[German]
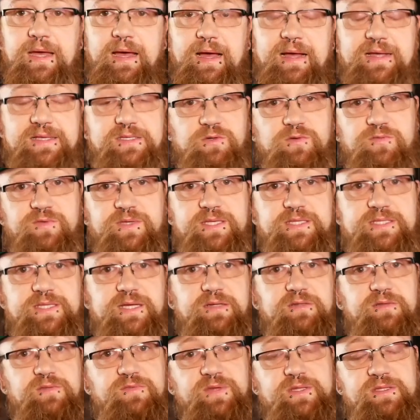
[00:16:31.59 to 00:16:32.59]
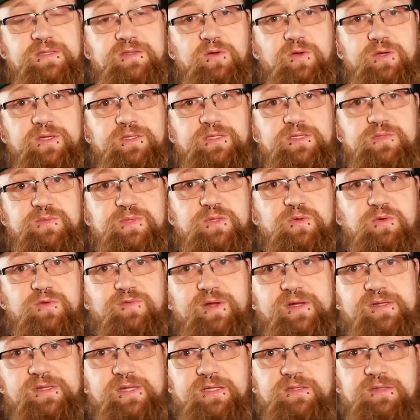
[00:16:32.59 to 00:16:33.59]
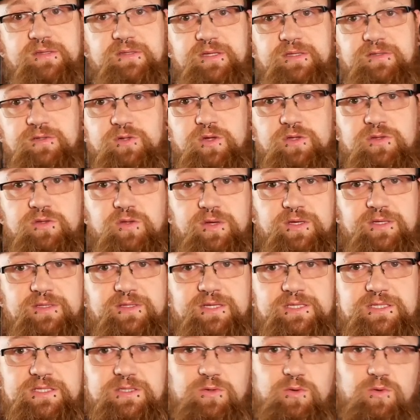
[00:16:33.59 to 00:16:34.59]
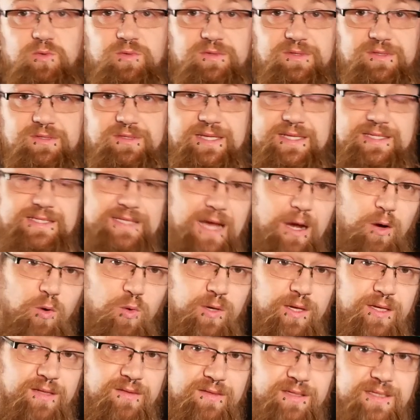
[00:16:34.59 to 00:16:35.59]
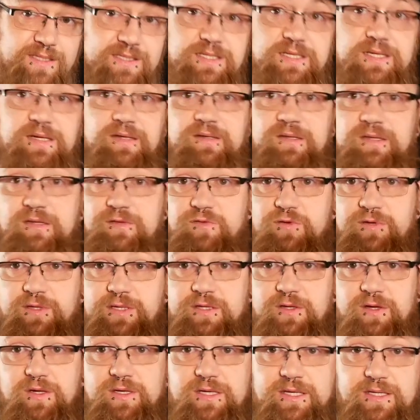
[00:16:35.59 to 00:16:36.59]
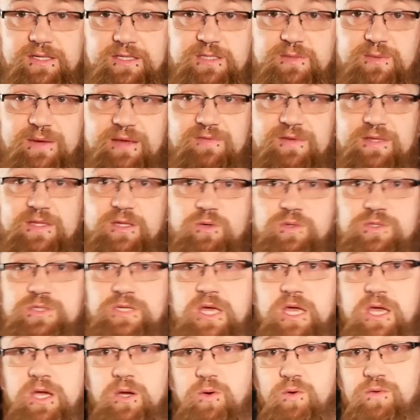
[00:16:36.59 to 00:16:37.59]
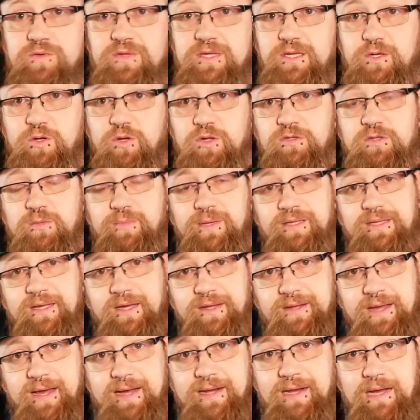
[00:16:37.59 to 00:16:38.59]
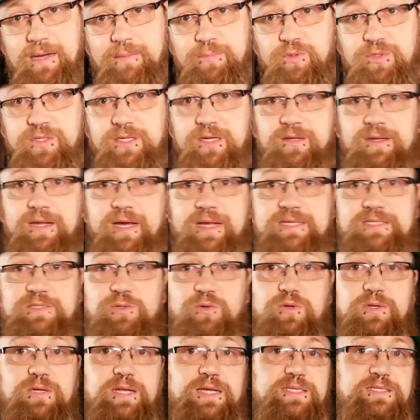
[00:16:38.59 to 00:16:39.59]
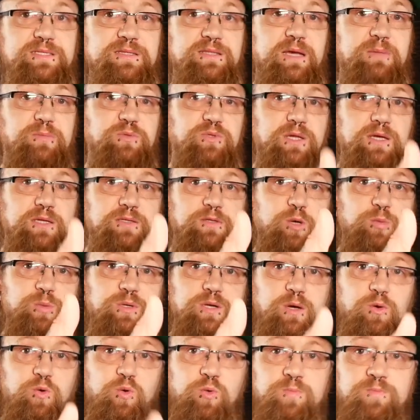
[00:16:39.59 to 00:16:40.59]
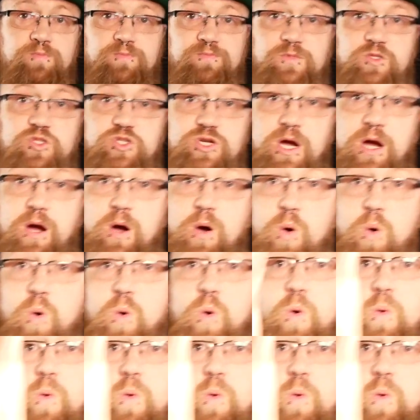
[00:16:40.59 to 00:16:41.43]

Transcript: Also, wie gesagt, wenn euch das Video gefallen hat, dann könnt euch das und das auch interessieren. Ich verlinke euch hier zwei Videos und hier könnt ihr meinen Kanal abonnieren. Also, lasst ein Abo da, Daumen nach oben, ciao.